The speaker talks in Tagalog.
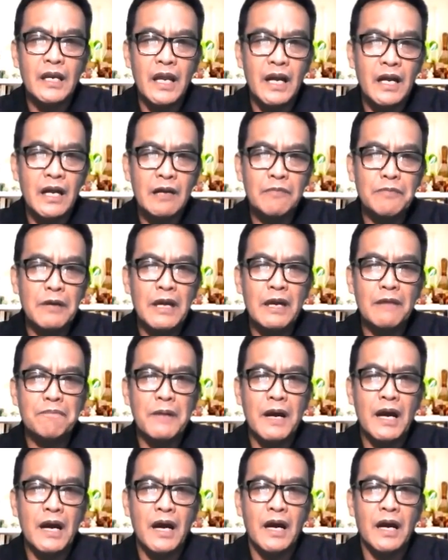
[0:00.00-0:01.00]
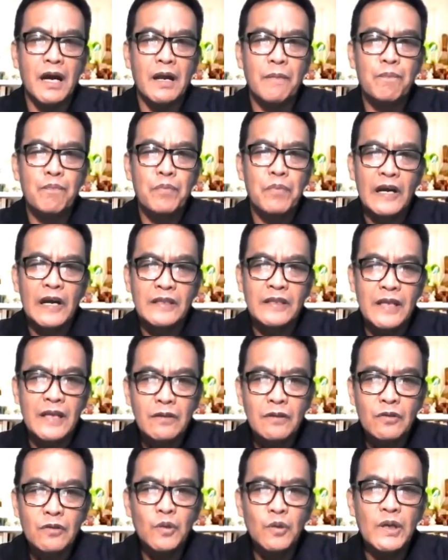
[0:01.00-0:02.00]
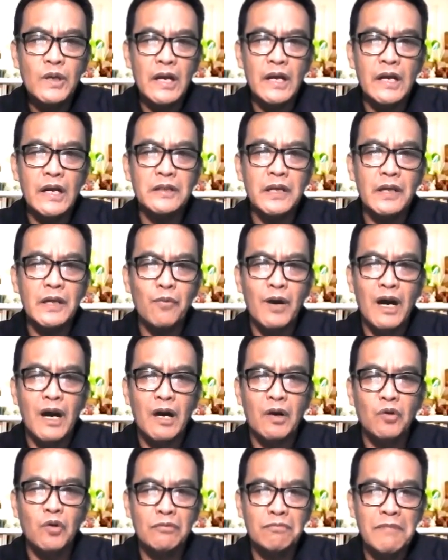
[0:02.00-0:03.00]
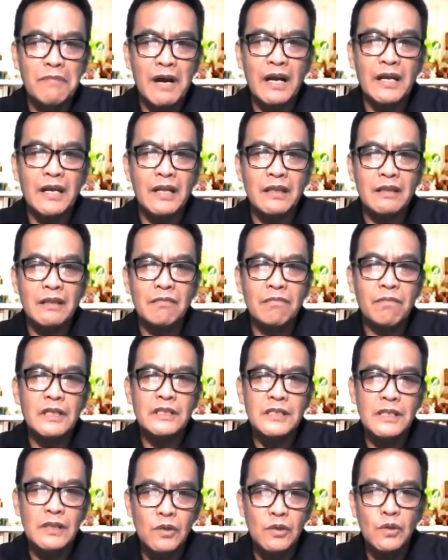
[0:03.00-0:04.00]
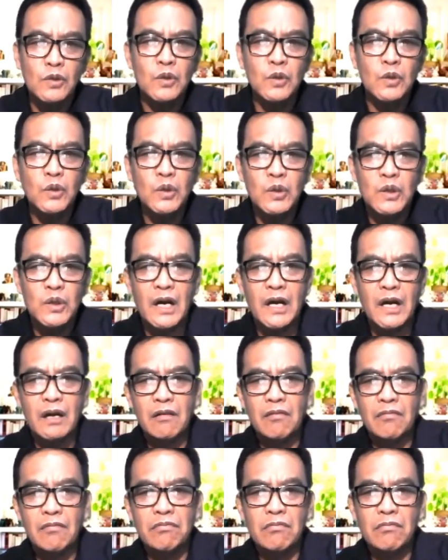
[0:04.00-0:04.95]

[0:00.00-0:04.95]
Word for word: ng kapayapaan at ng tunay na diwa kung bakit isinugo ng